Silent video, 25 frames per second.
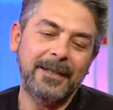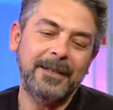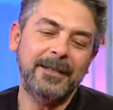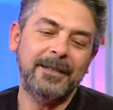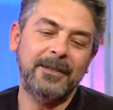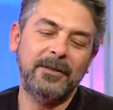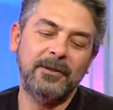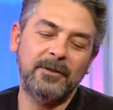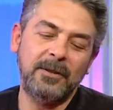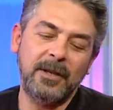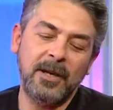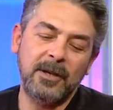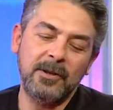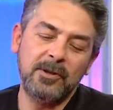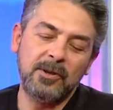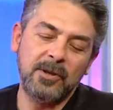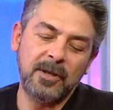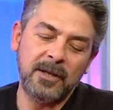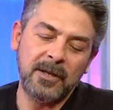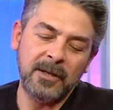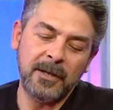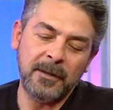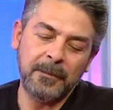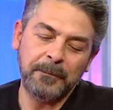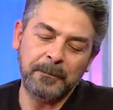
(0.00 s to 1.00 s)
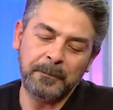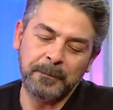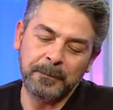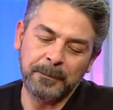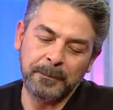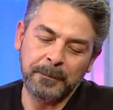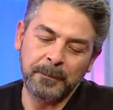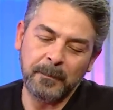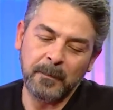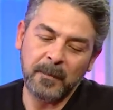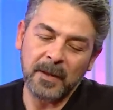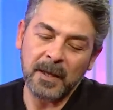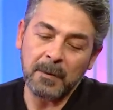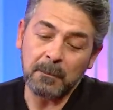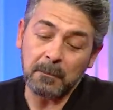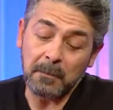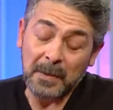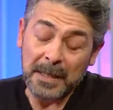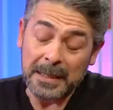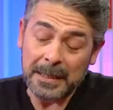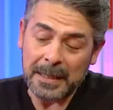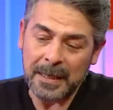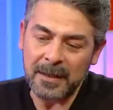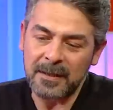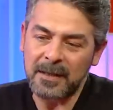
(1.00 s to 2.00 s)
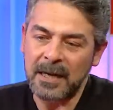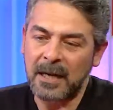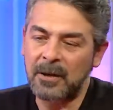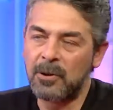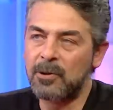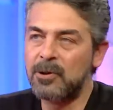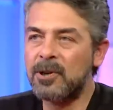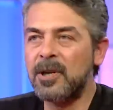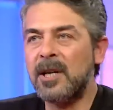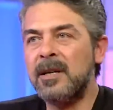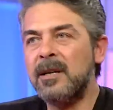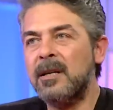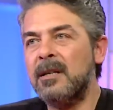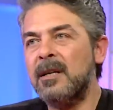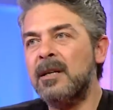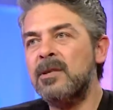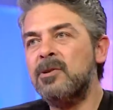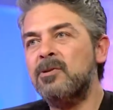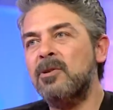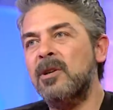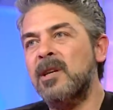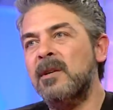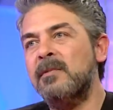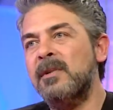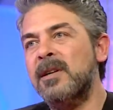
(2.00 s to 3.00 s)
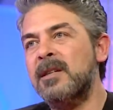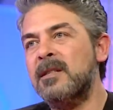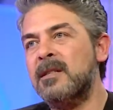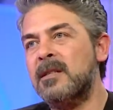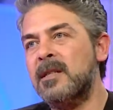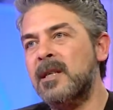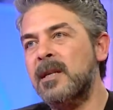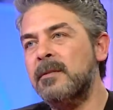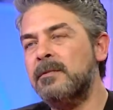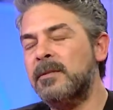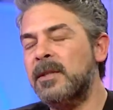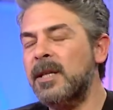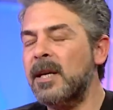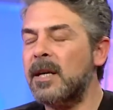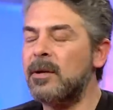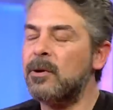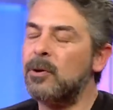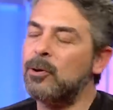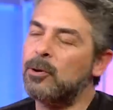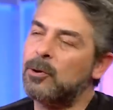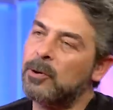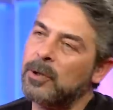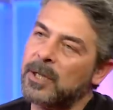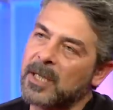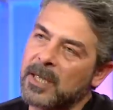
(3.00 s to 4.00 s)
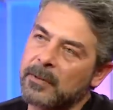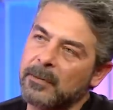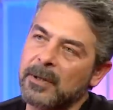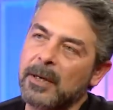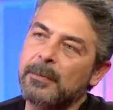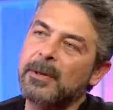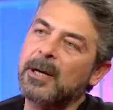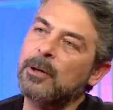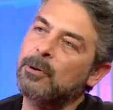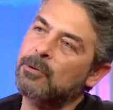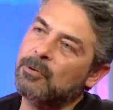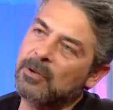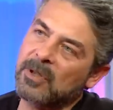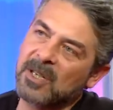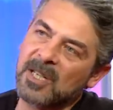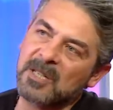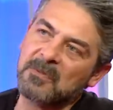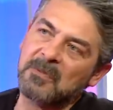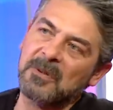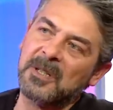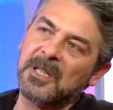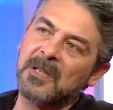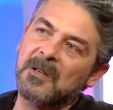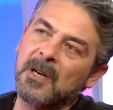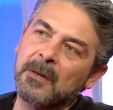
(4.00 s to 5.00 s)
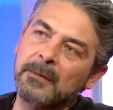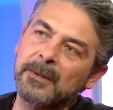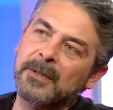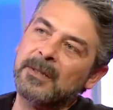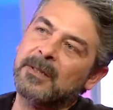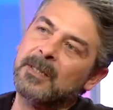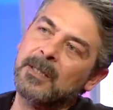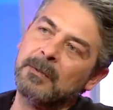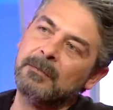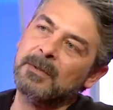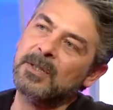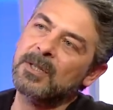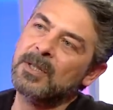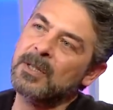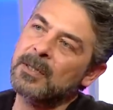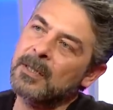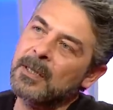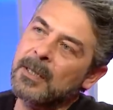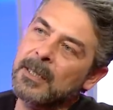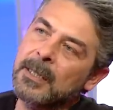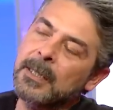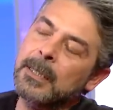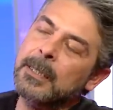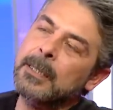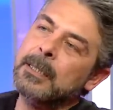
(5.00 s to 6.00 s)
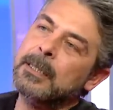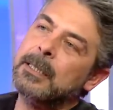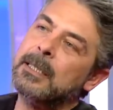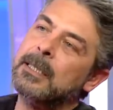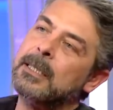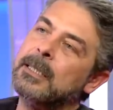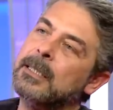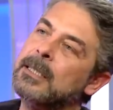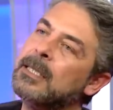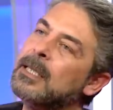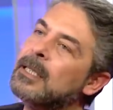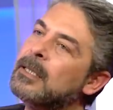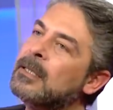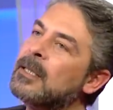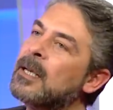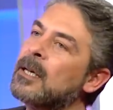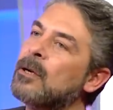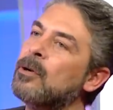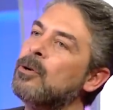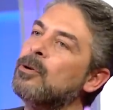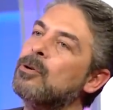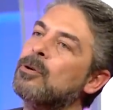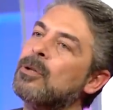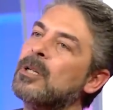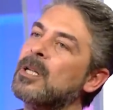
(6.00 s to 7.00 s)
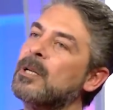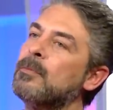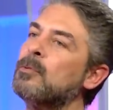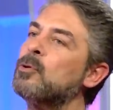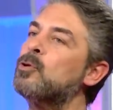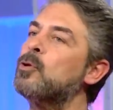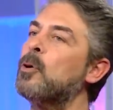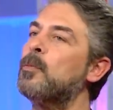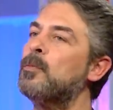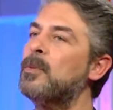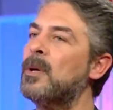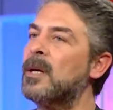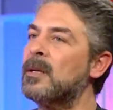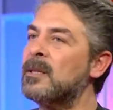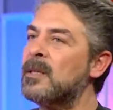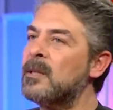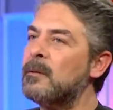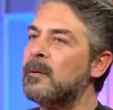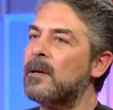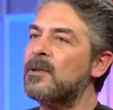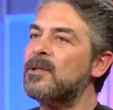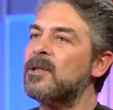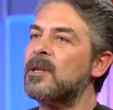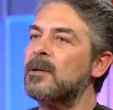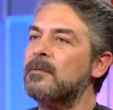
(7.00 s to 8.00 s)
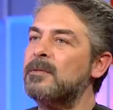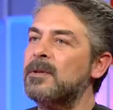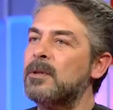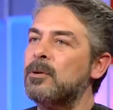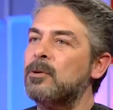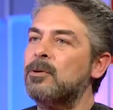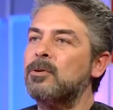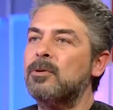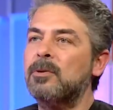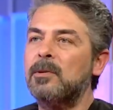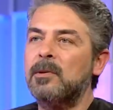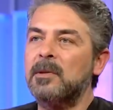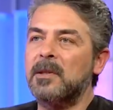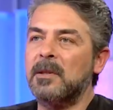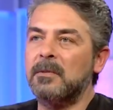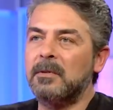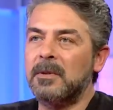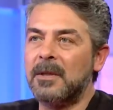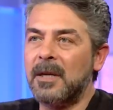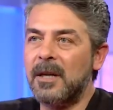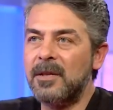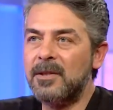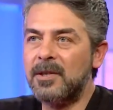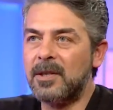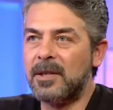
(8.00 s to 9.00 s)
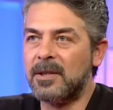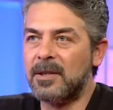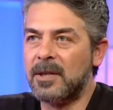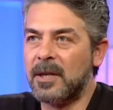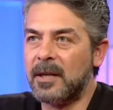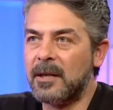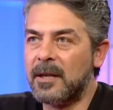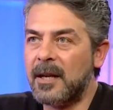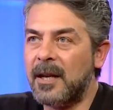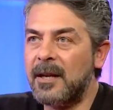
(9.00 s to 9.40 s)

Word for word: Ondan sonra hmm, bir de Sarhoşlar Yalan Söylemez diye diğer öykülerimi, ben öykü yazmaya devam ettiğim için e, yine diğer öykülerimin toplandığı başka bir öykü kitabı daha çıkacak.